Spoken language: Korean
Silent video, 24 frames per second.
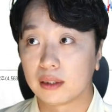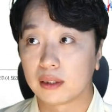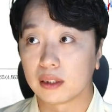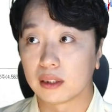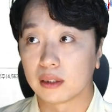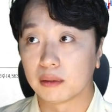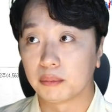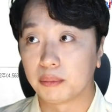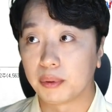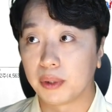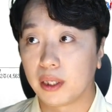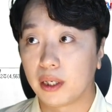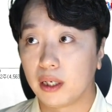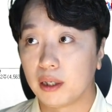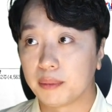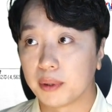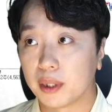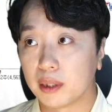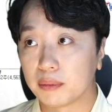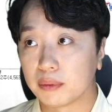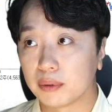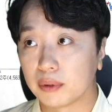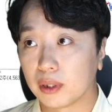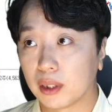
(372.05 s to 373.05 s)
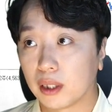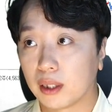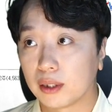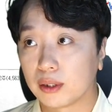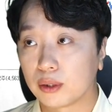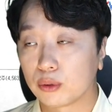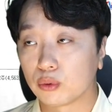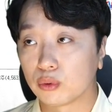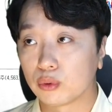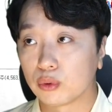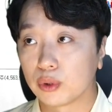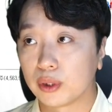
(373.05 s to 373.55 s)
지금 PK
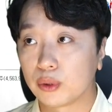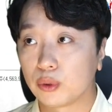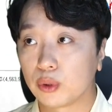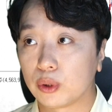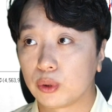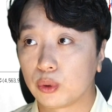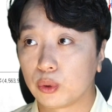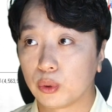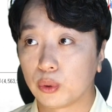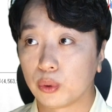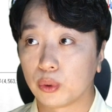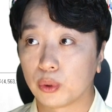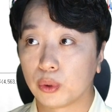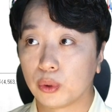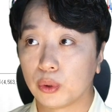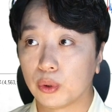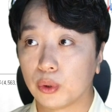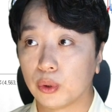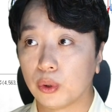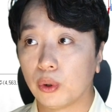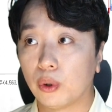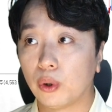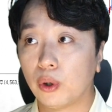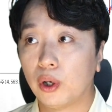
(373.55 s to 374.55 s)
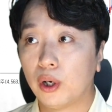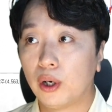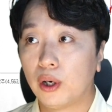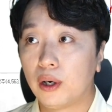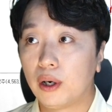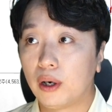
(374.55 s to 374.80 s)
밸브가 국내 최초로